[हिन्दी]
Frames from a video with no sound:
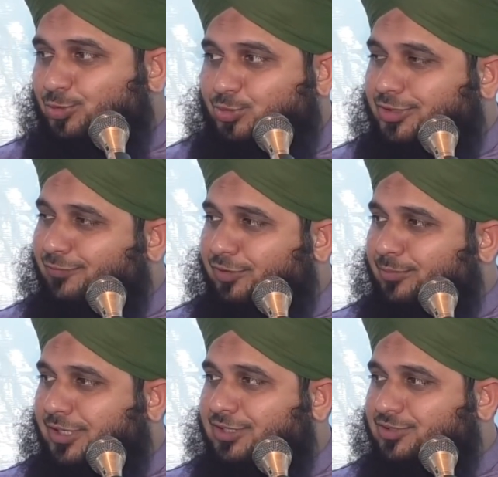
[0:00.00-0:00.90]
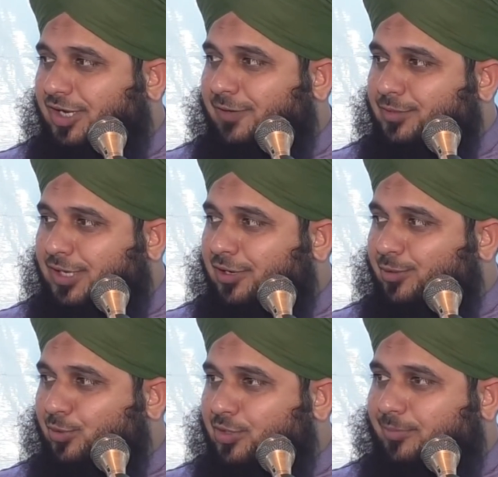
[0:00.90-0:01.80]
हजूर ने फरमाया हिसाब कर
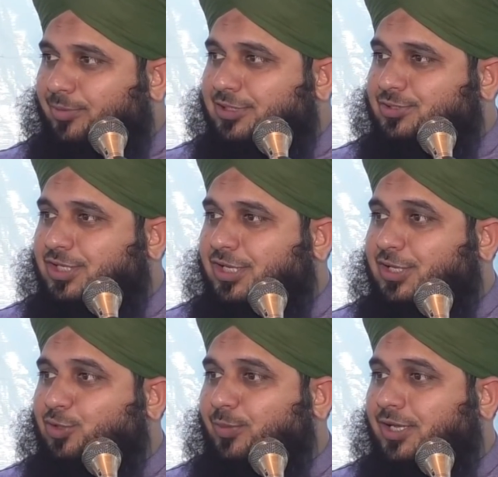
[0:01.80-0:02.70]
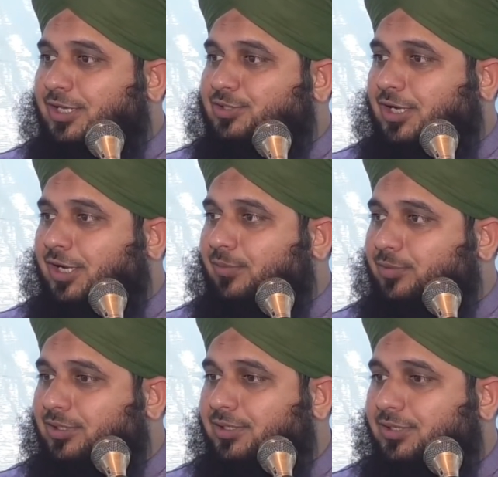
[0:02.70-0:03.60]
लो कबल इससे के तुम्हारा
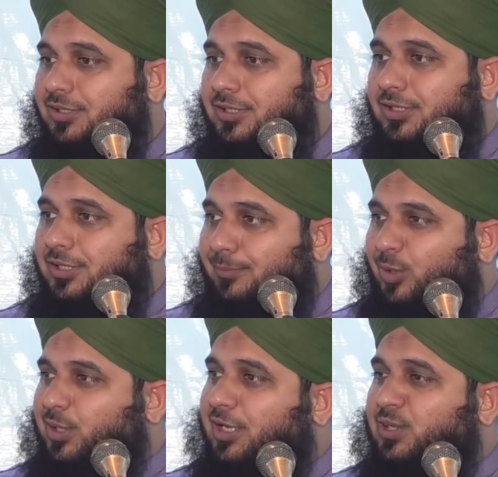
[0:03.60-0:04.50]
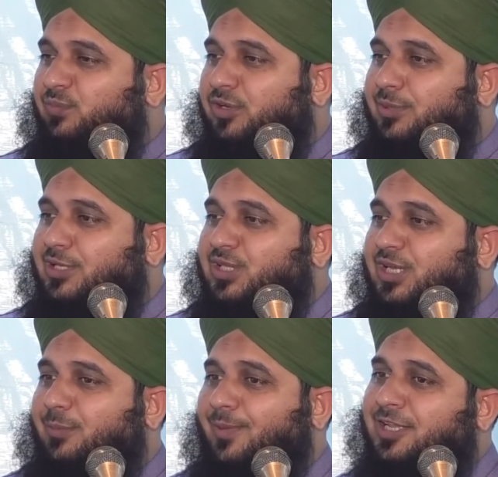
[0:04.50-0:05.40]
हिसाब मौला अली फरमाते
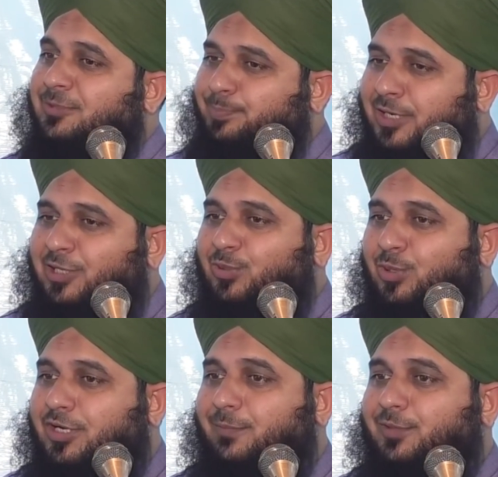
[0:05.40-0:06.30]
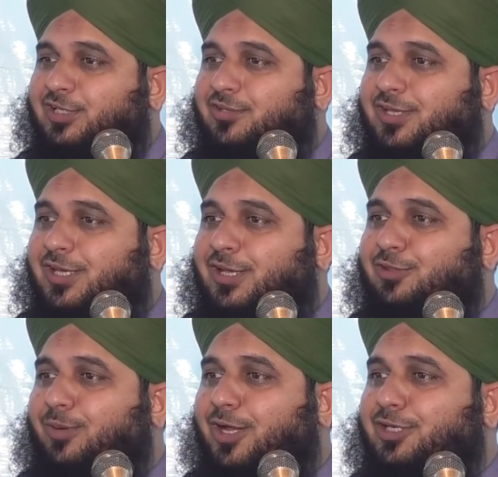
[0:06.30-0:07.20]
हैं नमाज पढ़ लो कबल इसके के
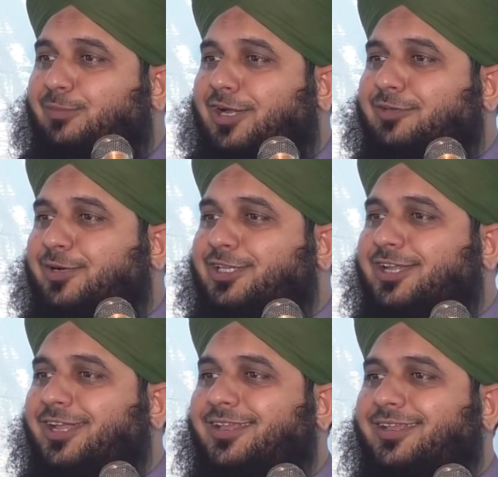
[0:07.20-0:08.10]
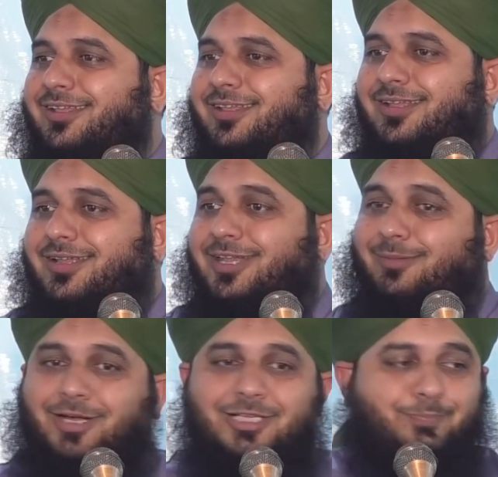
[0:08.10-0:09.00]
तुम्हारी नमाज पढ़ी जाए
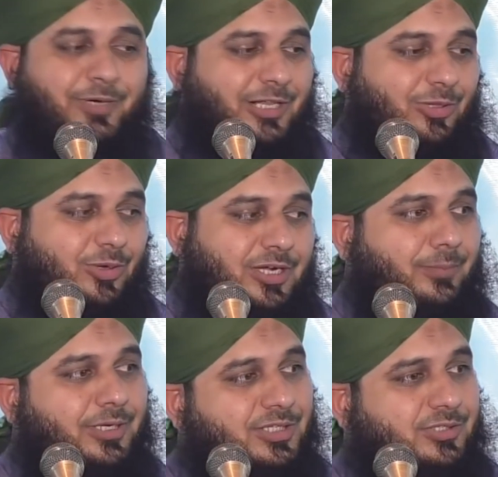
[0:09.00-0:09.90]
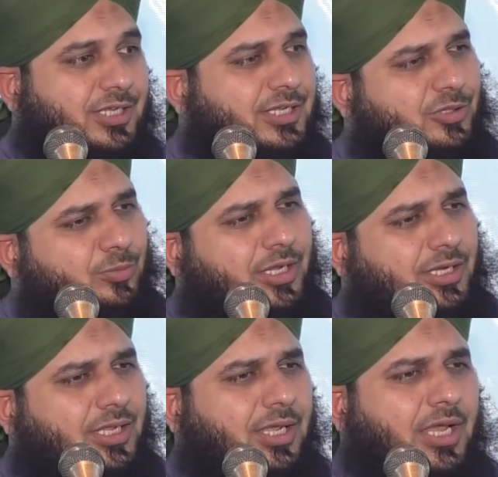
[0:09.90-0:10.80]
नमाज पढ़ लो कबल इसके के
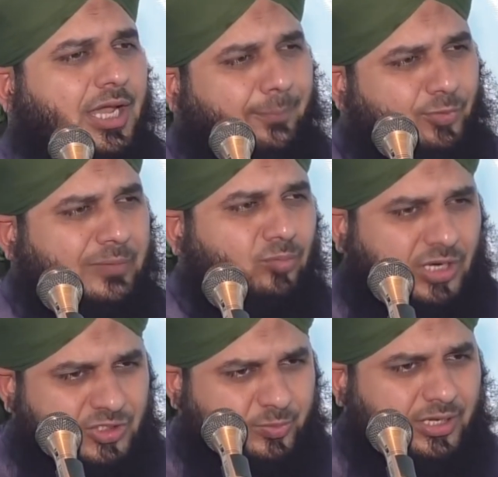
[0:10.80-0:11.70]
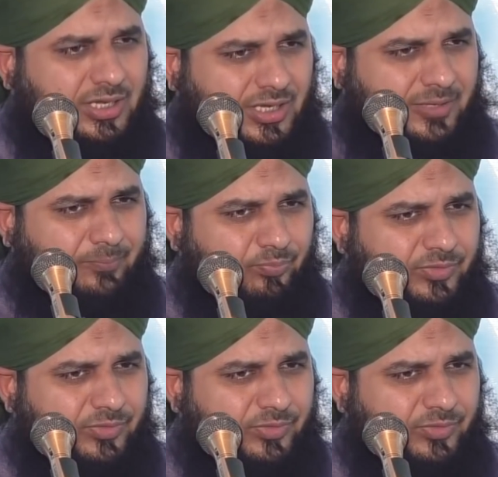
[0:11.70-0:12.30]
तुम्हारी अपना मुआसबा करें